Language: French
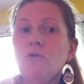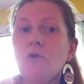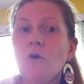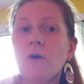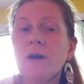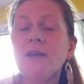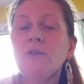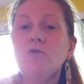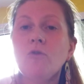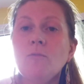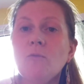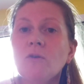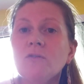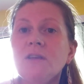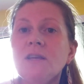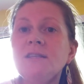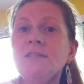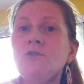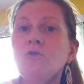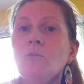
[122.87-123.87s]
leur ai
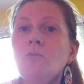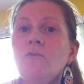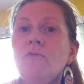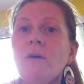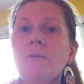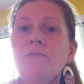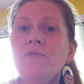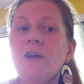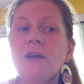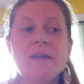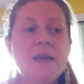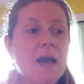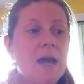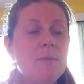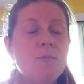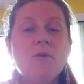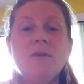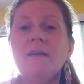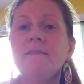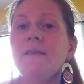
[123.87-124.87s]
demandé si on pouvait me faire
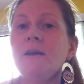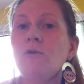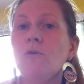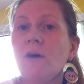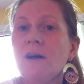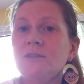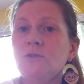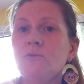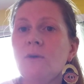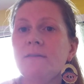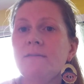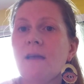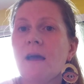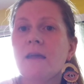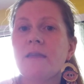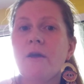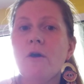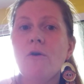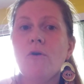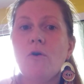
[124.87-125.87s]
carrément la décoration
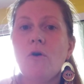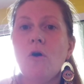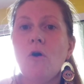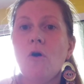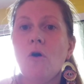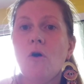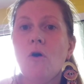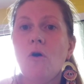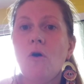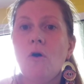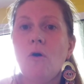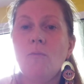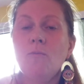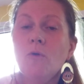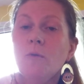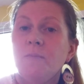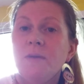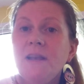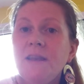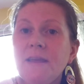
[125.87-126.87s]
intérieure euh,
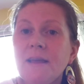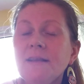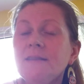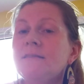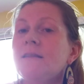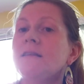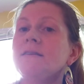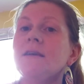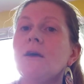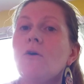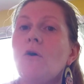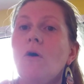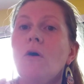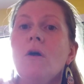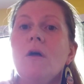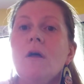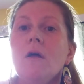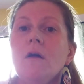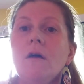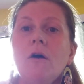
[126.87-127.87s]
mobilier, c'est-à-dire
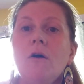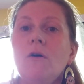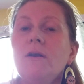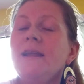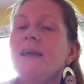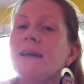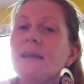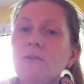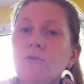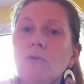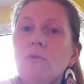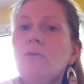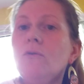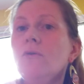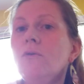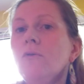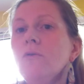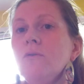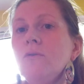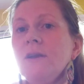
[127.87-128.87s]
euh, les
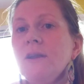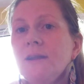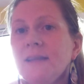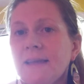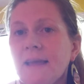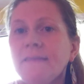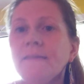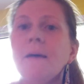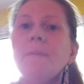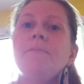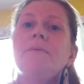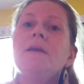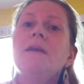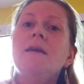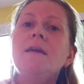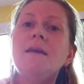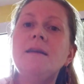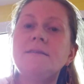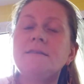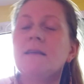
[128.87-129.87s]
rideaux, les
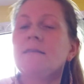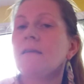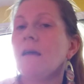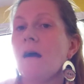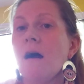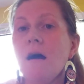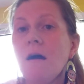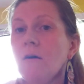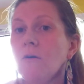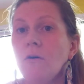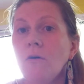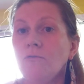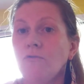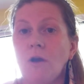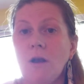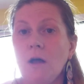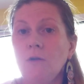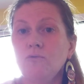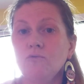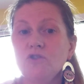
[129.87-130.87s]
canapés, etc.
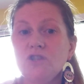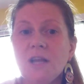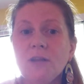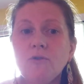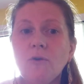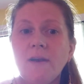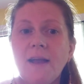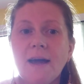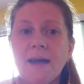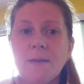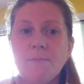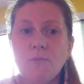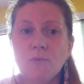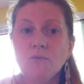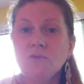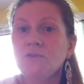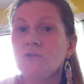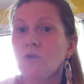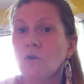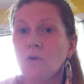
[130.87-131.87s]
voilà, donc j'attends la
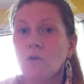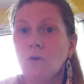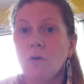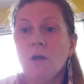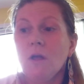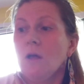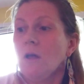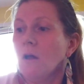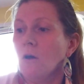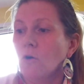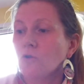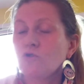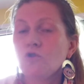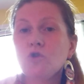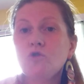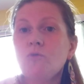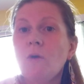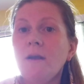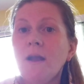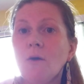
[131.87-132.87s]
réponse, que
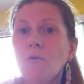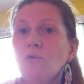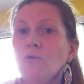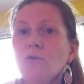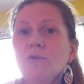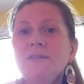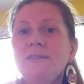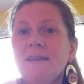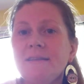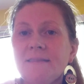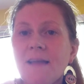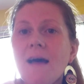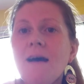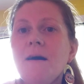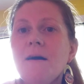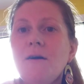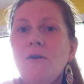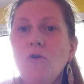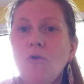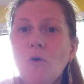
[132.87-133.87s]
ce soit l'un ou l'autre, c'est
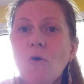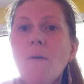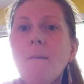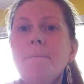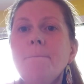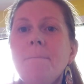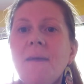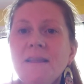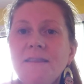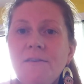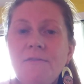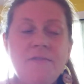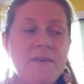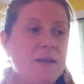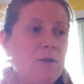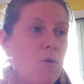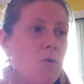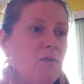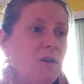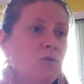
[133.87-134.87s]
un lot
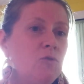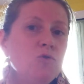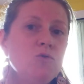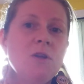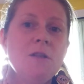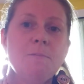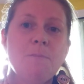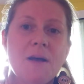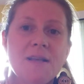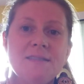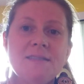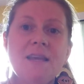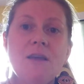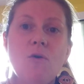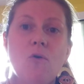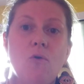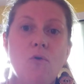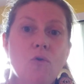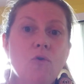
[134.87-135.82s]
magnifique. On va tout de suite passer au